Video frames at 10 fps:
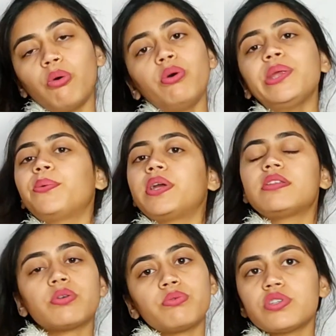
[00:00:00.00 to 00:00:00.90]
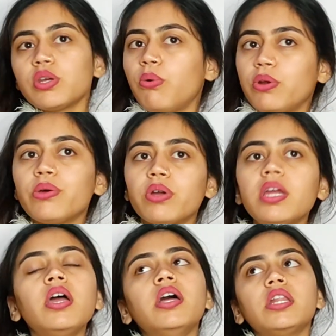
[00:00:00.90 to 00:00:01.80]
हो रही होगी जरूर से हो रही
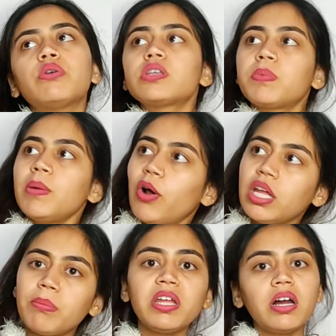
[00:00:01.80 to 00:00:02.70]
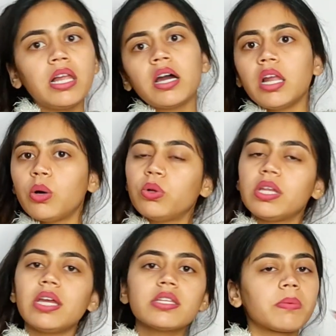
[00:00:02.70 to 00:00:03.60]
होगी देखो सबकी बॉडी अपनी अलग अलग
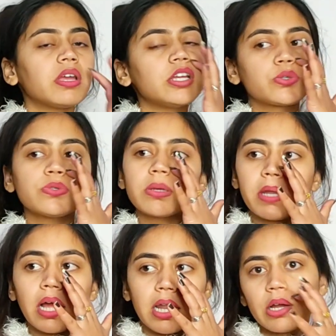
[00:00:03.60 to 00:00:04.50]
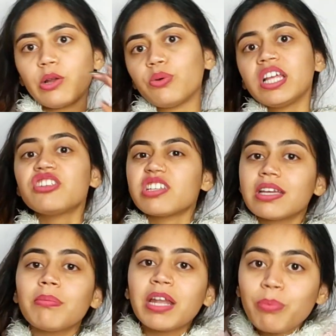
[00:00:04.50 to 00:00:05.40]
होती है सबके इश्यूज अपने अलग अलग होते हैं
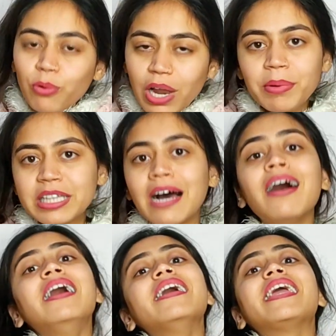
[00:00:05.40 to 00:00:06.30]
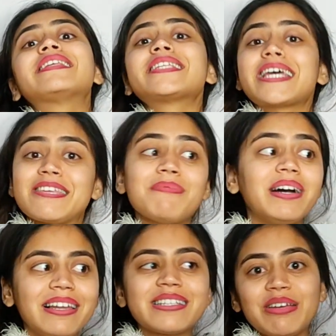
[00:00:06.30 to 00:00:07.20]
जैसे कि मैंने बोला भी था कि एक्सरसाइज की मैं
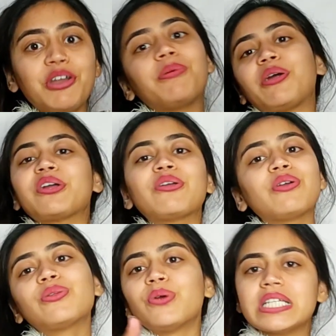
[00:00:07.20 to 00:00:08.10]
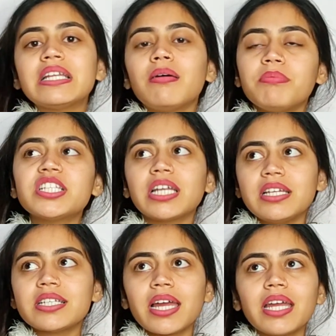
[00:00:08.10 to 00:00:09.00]
अलग से वीडियो बनाऊंगी क्योंकि थोड़ी सी लंबी
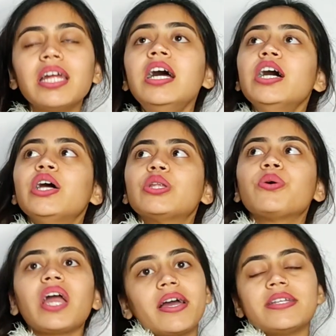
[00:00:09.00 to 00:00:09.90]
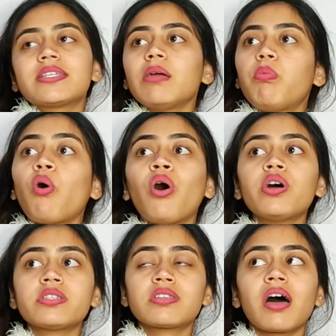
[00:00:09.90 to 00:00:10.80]
चली जाएगी तो या इसके
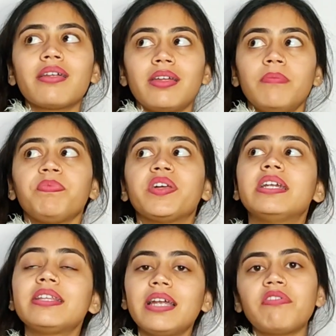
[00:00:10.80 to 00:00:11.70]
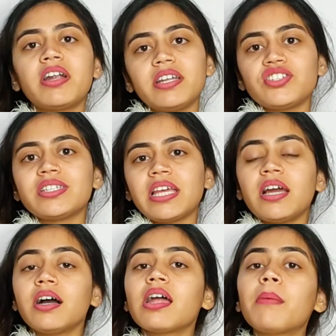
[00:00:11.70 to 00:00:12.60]
बहुत सारे डिसएडवांटेजेस
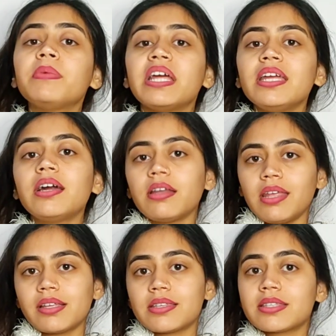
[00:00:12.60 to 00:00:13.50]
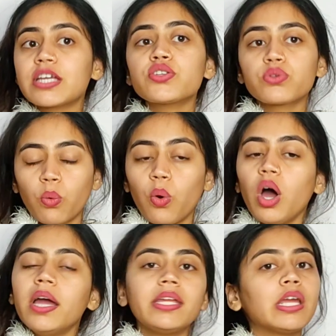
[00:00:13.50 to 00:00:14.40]
हैं अगर आप नहीं करते एक्सरसाइज तो
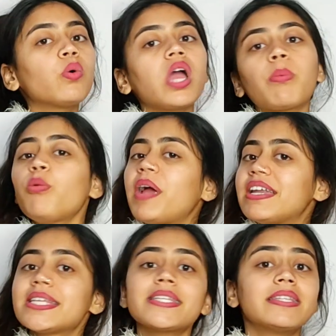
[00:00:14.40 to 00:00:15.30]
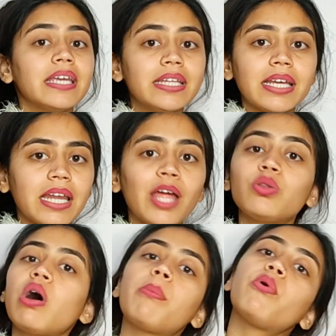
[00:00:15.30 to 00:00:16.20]
ये कोई आपको मेडिसिन नहीं दे रहे
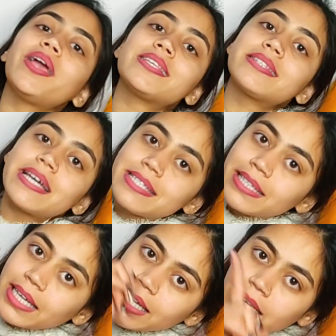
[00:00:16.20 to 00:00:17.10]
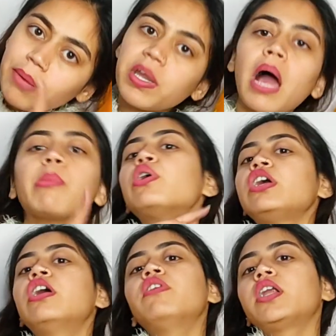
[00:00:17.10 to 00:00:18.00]
हैं तो आपको एक्सरसाइज से ही अपने आप को
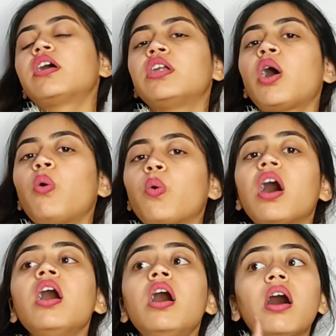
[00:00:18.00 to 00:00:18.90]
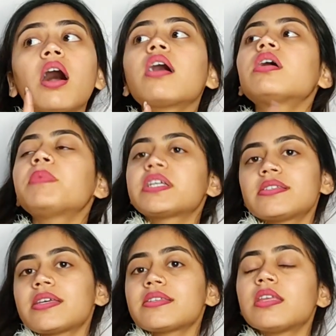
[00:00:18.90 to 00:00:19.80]
रिकवर करना होगा अगर आप
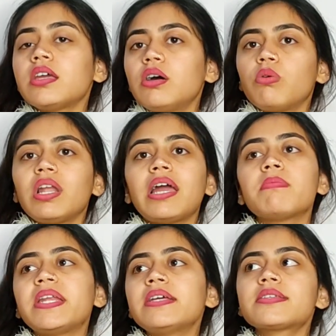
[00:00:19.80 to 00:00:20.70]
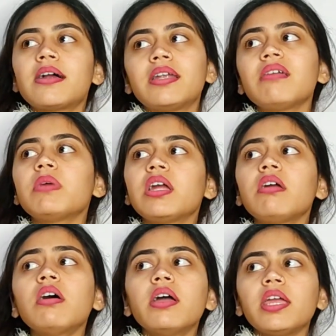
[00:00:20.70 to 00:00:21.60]
एक्सरसाइज नहीं करोगे लाइक मैंने स्टार्टिंग
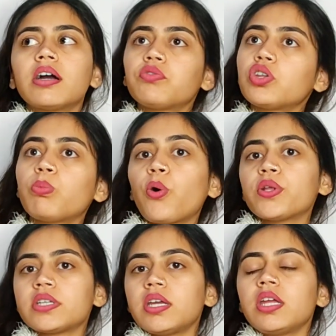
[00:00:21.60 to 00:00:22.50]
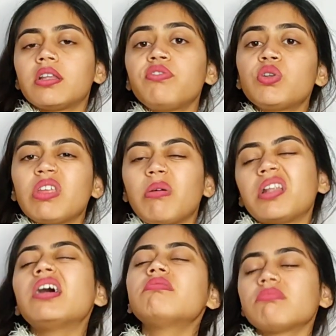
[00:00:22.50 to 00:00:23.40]
में एक हफ्ता तो बहुत सही किया था फिर उसके
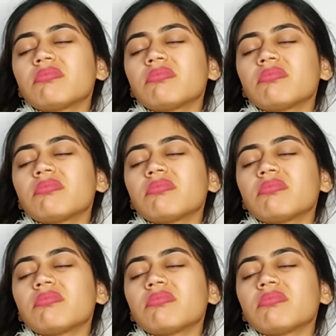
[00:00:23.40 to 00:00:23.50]
बाद ना